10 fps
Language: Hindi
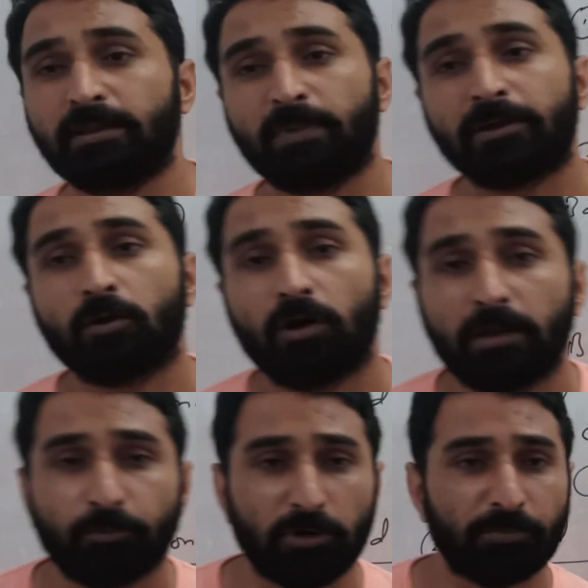एलिमेंट
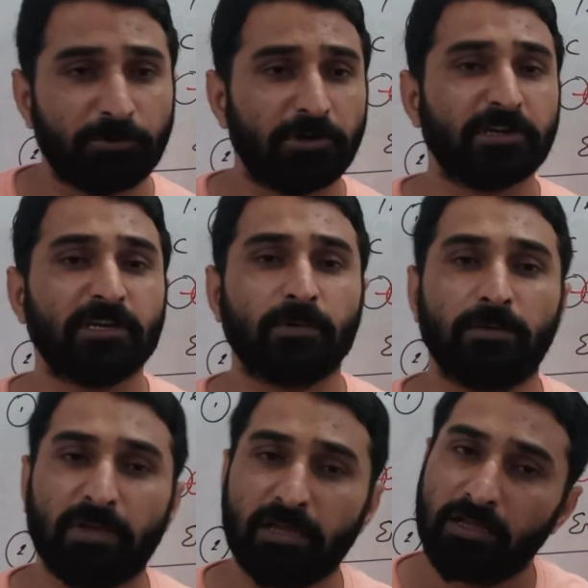कौन है पूरे पीरियोडिक
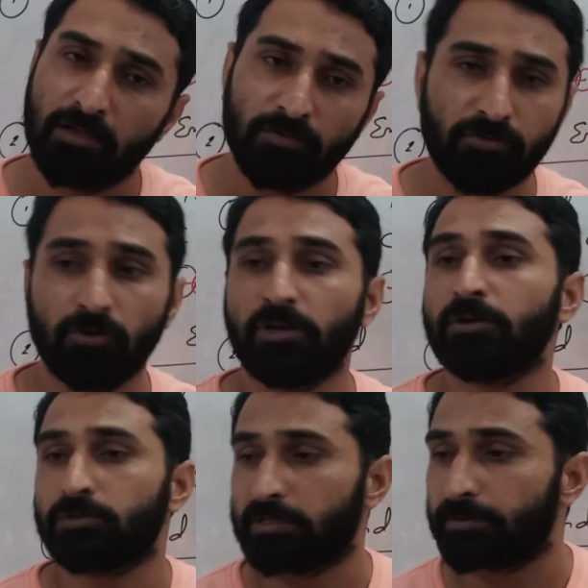टेबल में
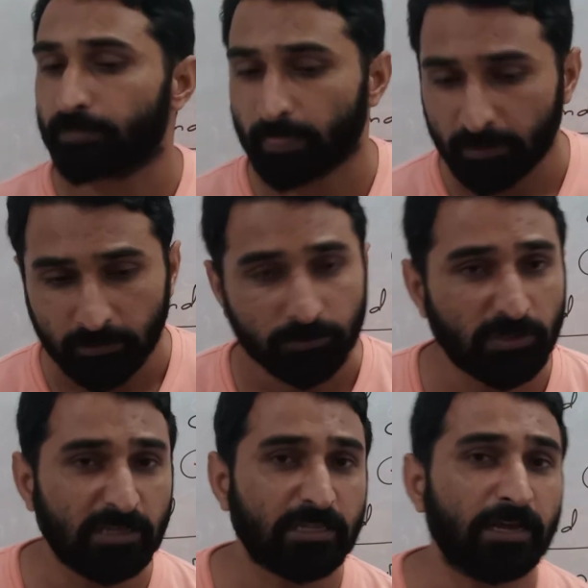फ्लोरिन होते हैं
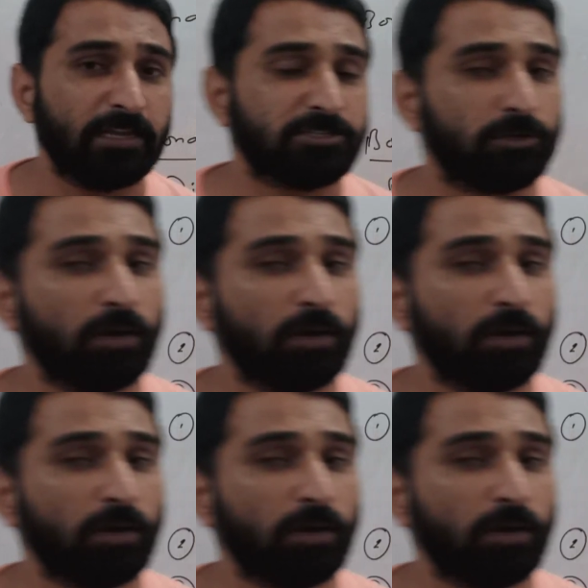तो ये था नेचर